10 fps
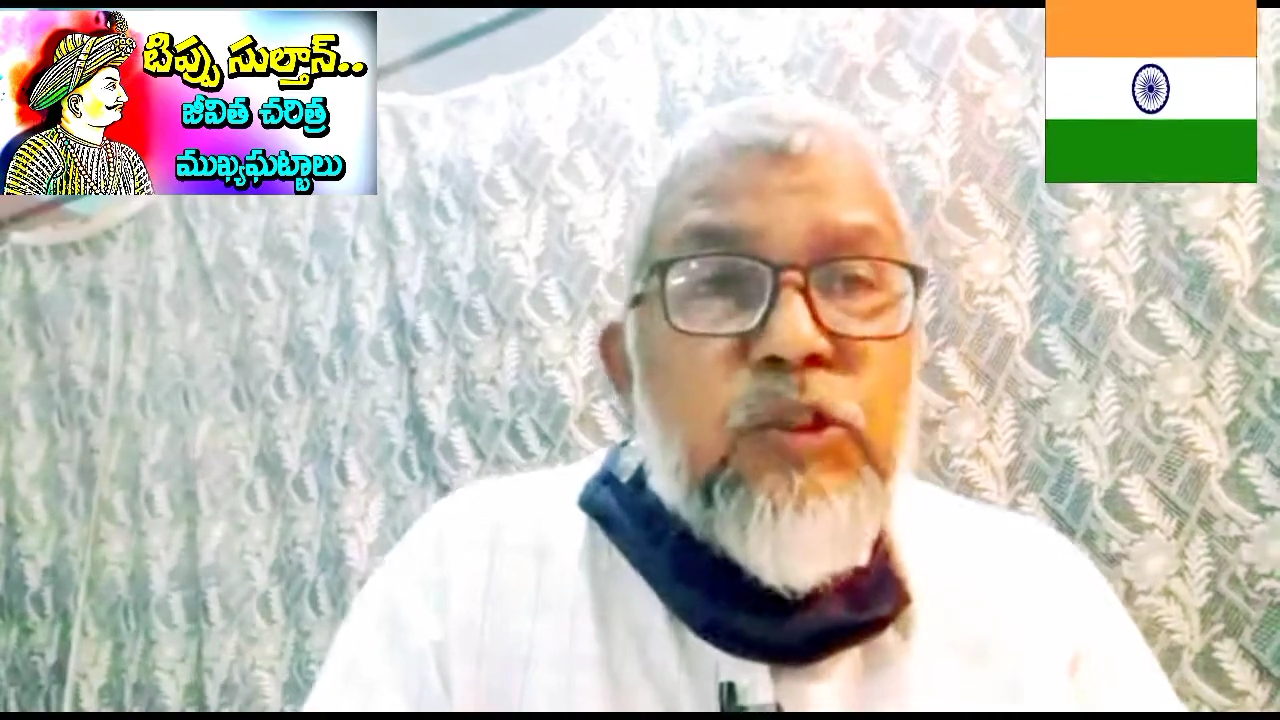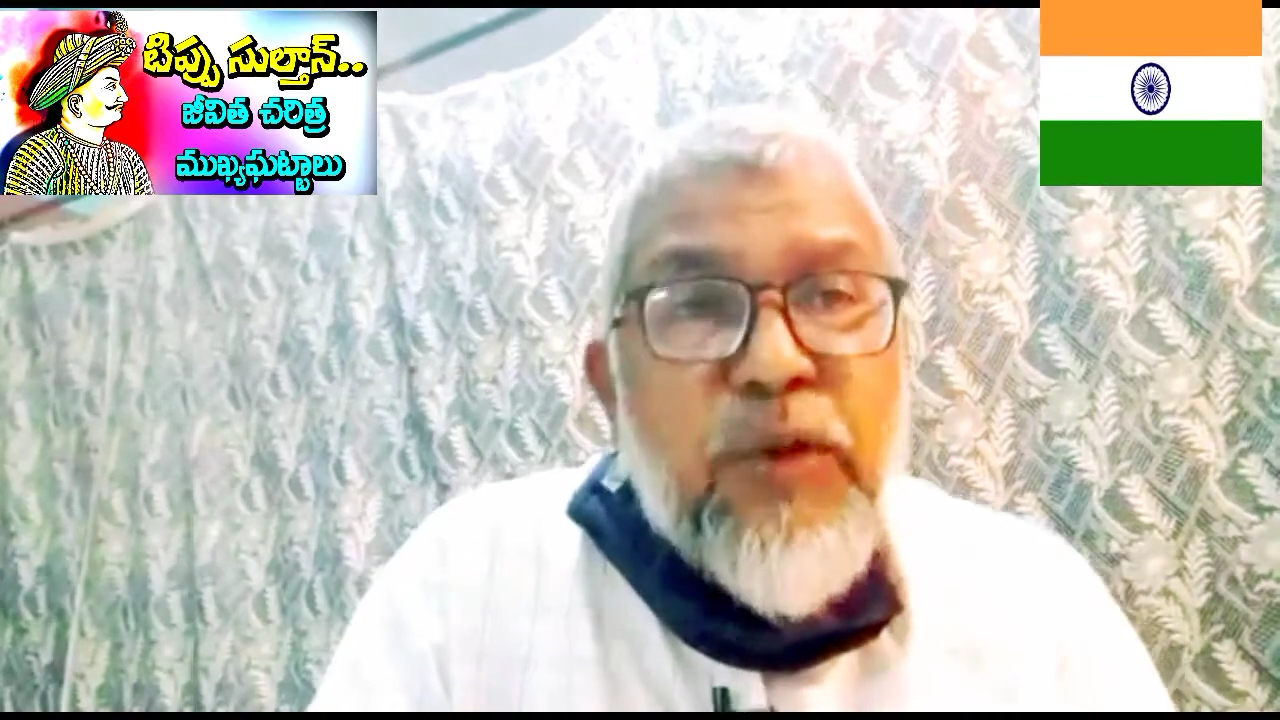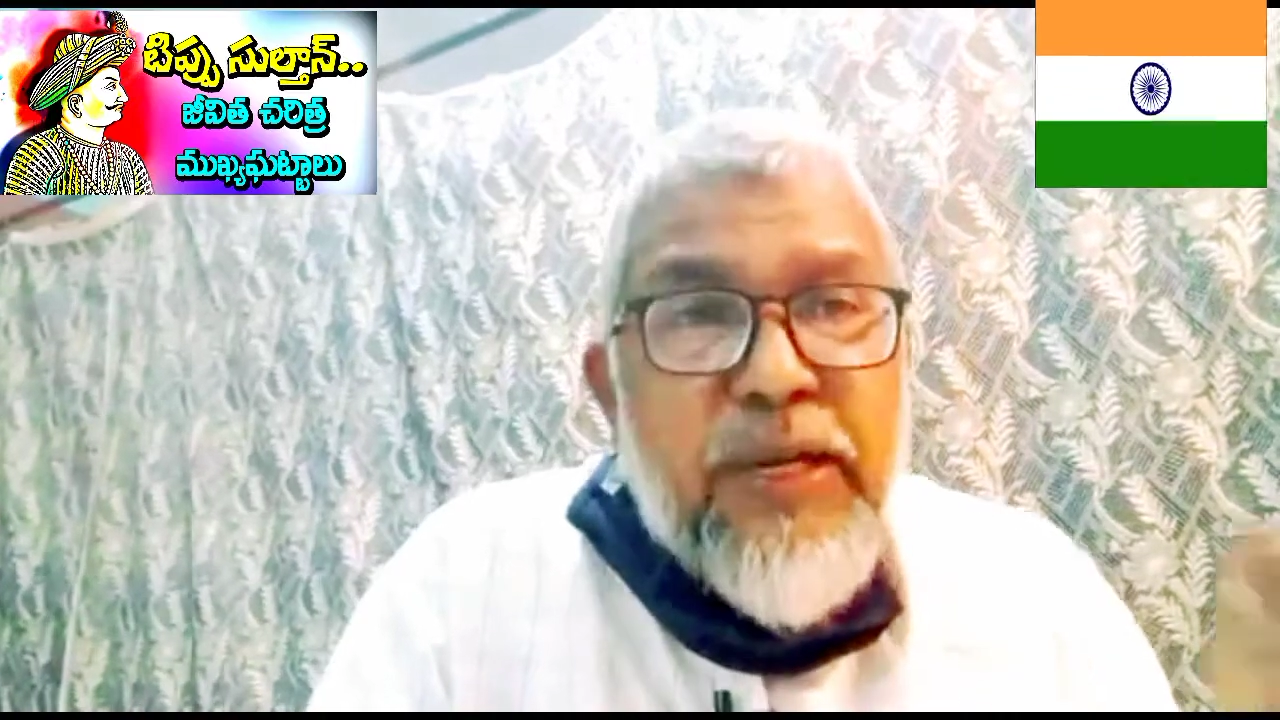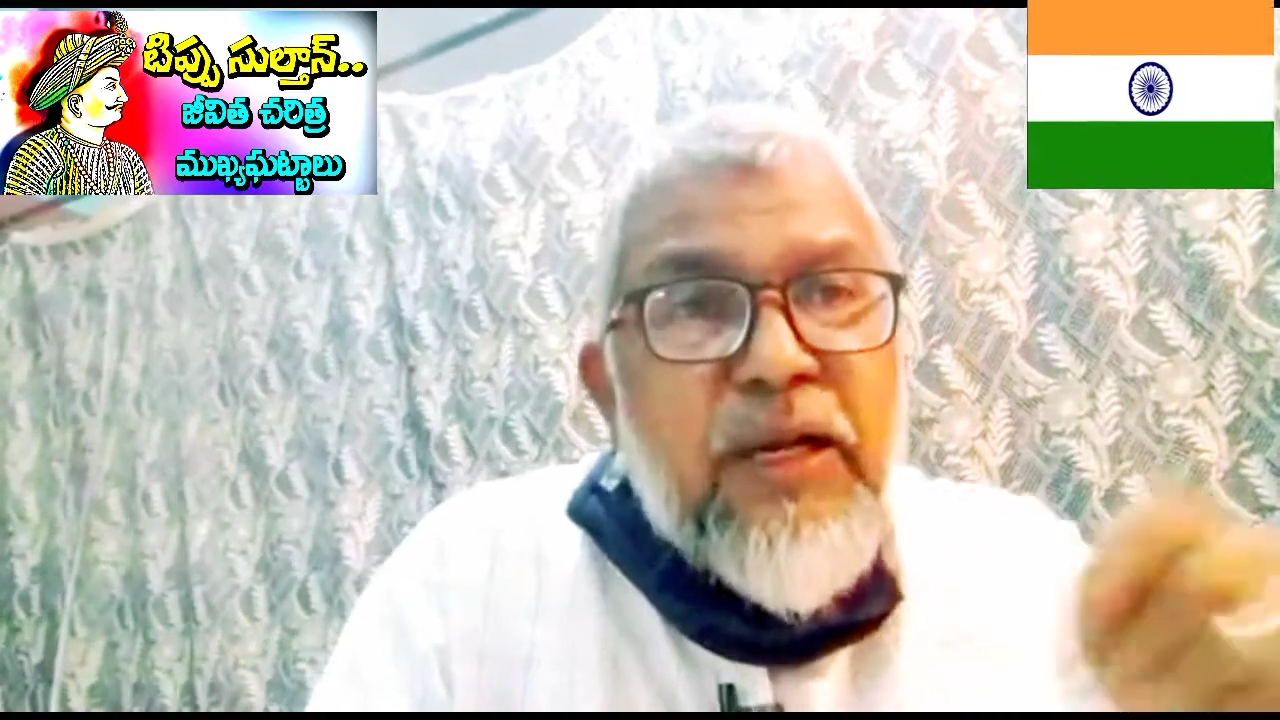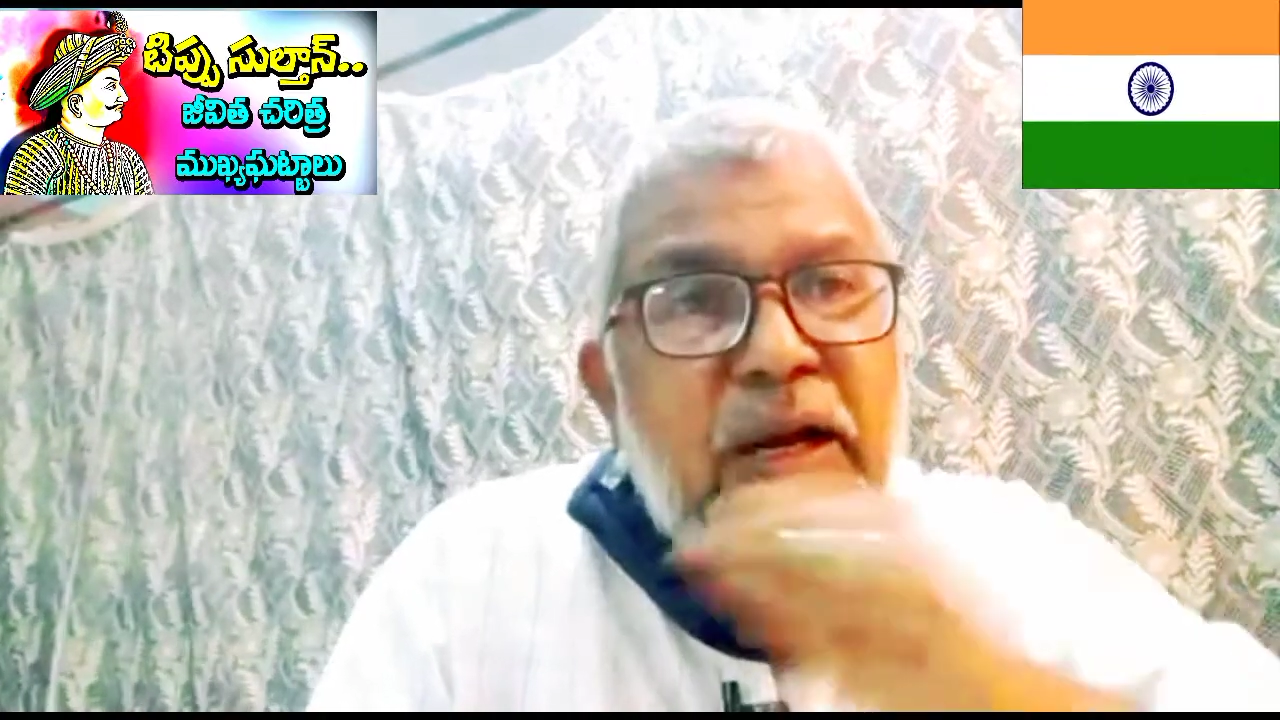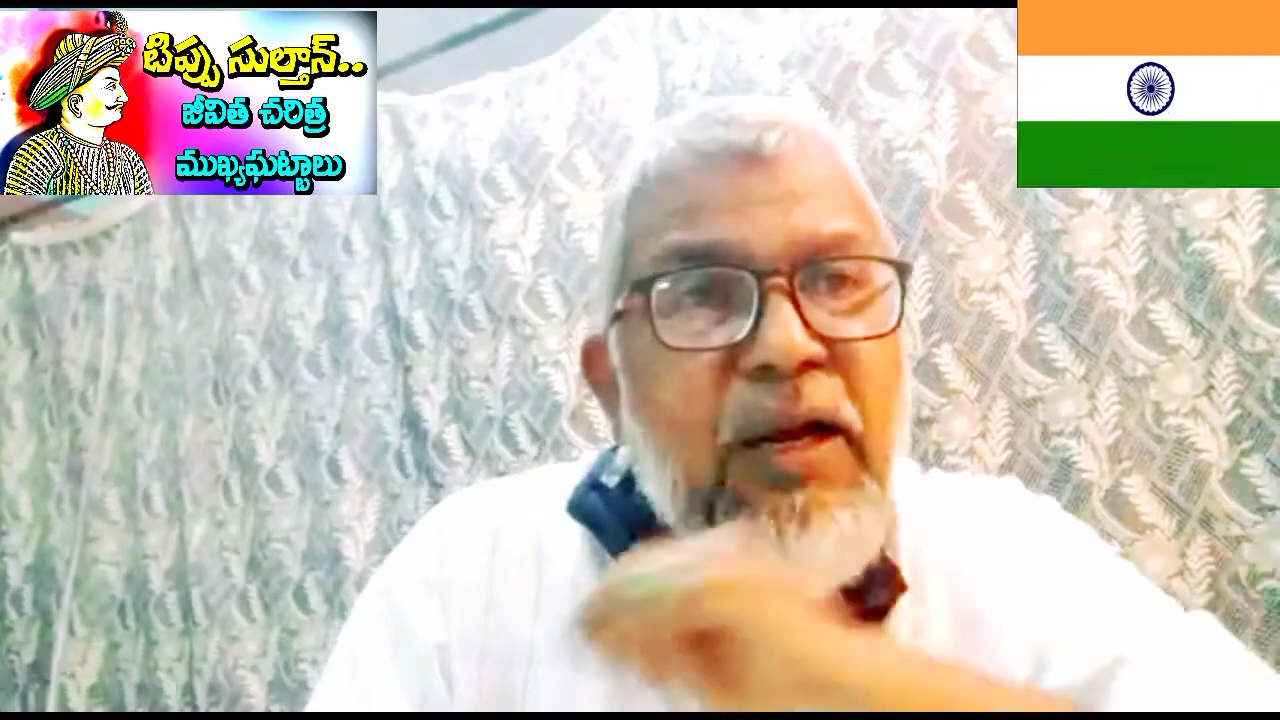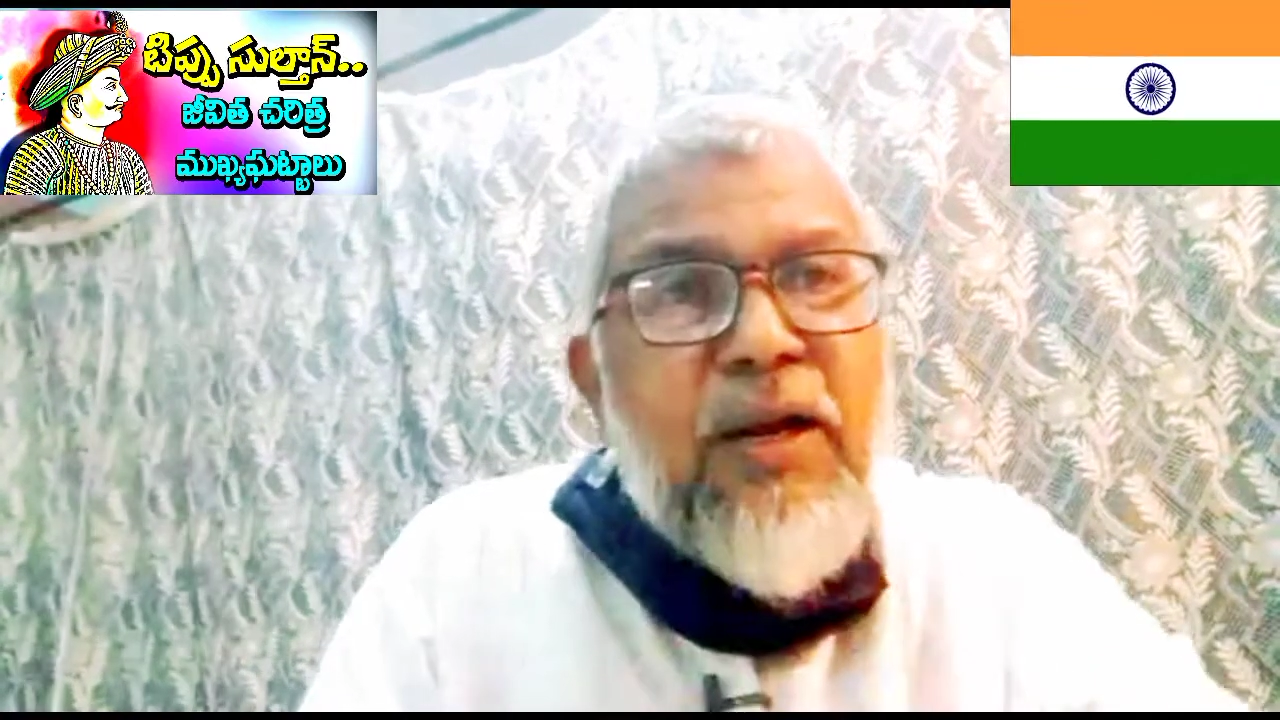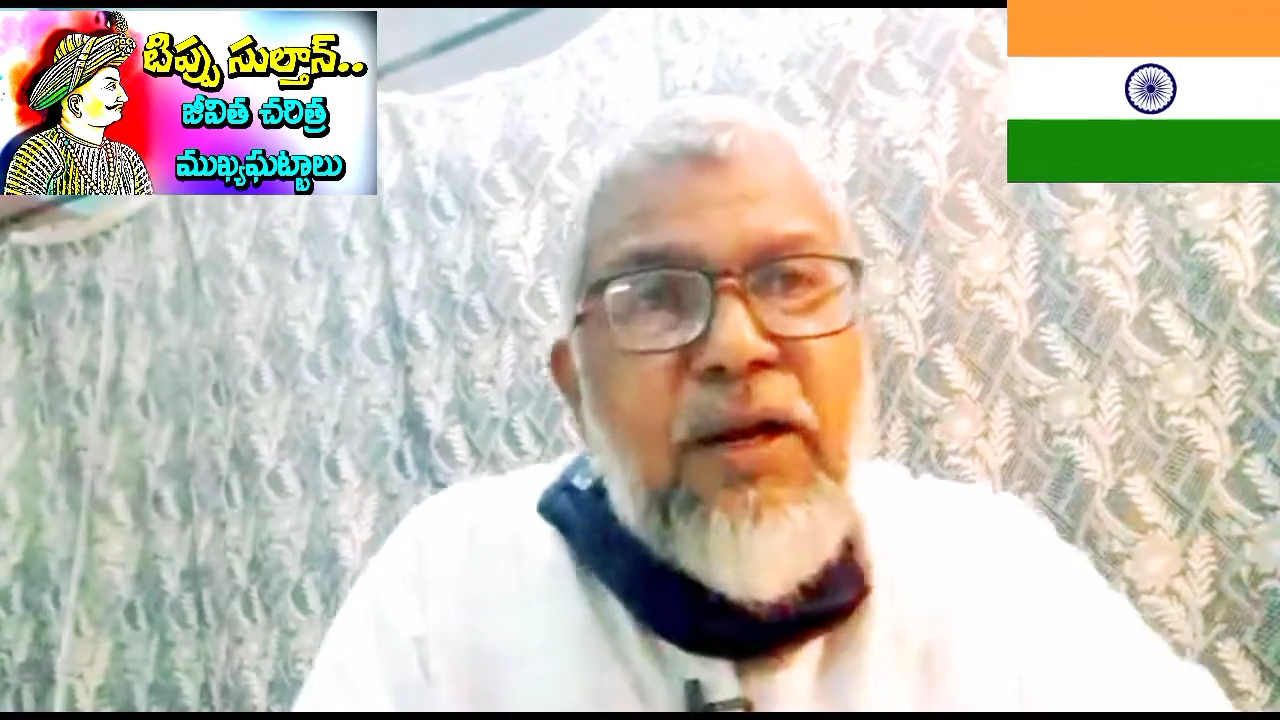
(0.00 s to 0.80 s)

స్వయంగా